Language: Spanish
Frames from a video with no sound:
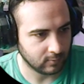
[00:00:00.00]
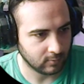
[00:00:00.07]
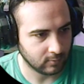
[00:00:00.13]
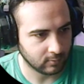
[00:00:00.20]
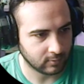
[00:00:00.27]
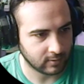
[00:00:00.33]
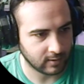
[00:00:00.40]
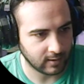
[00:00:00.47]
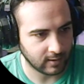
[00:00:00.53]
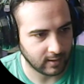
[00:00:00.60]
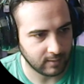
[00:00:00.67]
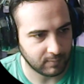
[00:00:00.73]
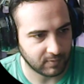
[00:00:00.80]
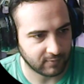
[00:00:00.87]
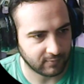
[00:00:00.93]
Ok,
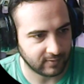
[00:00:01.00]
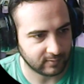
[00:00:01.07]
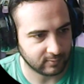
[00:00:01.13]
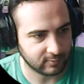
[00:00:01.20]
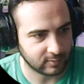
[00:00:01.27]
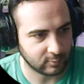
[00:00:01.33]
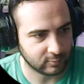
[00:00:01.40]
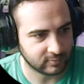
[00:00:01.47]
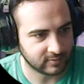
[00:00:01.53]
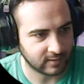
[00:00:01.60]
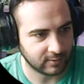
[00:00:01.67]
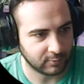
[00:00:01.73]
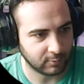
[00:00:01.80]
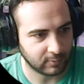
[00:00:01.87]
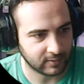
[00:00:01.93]
perfecto, tiene un
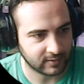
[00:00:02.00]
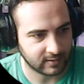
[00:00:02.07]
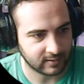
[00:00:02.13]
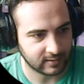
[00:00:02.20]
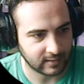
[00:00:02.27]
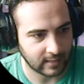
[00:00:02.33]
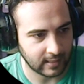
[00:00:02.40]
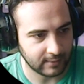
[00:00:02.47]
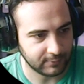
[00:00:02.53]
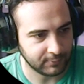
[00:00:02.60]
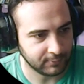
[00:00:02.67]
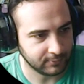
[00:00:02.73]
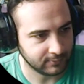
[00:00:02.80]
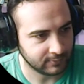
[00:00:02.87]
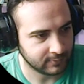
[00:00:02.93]
salto bastante
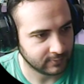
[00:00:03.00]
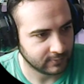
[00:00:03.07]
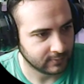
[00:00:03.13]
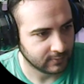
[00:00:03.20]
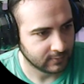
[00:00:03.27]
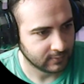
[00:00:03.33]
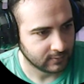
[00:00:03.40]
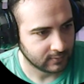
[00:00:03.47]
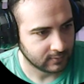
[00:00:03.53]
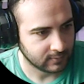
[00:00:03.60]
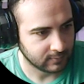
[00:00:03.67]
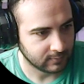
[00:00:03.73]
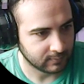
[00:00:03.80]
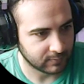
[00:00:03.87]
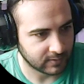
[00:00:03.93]
alto.
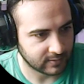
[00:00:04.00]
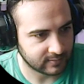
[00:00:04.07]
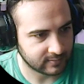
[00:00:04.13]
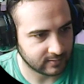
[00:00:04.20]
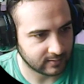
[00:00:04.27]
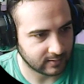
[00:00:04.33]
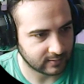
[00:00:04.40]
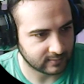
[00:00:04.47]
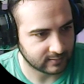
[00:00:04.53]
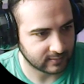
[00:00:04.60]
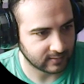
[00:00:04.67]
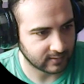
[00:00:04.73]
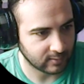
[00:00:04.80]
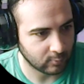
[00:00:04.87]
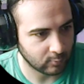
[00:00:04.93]
Me parece
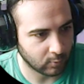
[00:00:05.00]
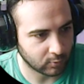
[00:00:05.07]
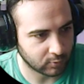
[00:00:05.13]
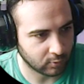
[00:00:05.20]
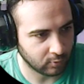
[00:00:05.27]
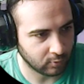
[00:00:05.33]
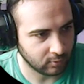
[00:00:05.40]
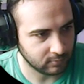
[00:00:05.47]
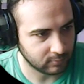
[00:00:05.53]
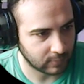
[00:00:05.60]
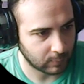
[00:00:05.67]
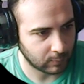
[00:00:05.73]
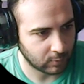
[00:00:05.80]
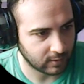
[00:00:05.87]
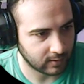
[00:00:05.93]
interesante, aquí hay un botón,
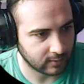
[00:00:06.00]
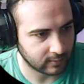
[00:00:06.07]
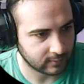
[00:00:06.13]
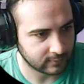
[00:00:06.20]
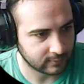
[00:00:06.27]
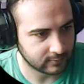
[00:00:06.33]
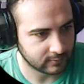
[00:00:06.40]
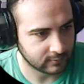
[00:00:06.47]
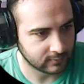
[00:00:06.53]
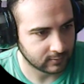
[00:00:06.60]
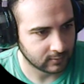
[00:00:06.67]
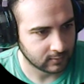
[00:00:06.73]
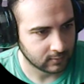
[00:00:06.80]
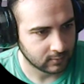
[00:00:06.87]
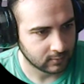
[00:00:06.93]
vamos a...
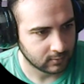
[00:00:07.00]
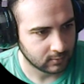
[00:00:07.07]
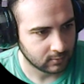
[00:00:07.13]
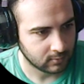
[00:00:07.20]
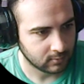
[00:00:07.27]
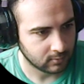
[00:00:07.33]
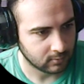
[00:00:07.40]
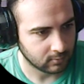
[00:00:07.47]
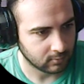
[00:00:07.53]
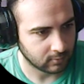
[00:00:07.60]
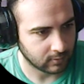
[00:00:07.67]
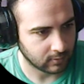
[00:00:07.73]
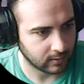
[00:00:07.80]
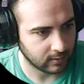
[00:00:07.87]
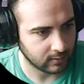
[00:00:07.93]

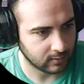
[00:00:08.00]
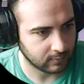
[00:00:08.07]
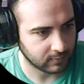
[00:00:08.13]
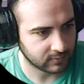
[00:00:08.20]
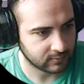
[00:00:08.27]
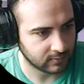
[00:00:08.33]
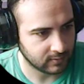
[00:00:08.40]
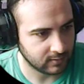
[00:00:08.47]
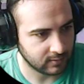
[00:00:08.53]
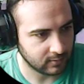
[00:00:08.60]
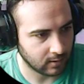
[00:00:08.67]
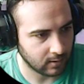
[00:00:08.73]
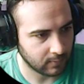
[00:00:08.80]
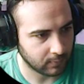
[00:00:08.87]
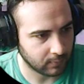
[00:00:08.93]
Ok, ¿qué pasó ahí?
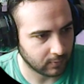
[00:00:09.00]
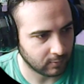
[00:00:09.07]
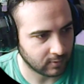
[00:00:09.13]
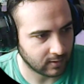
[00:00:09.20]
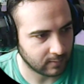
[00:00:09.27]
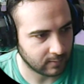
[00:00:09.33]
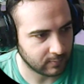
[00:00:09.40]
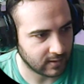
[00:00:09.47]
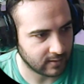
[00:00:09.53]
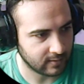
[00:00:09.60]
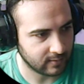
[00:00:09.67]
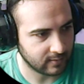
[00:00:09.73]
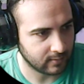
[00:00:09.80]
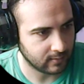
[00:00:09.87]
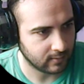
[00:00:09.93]
Ah, podemos
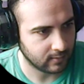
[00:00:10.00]
cambiar...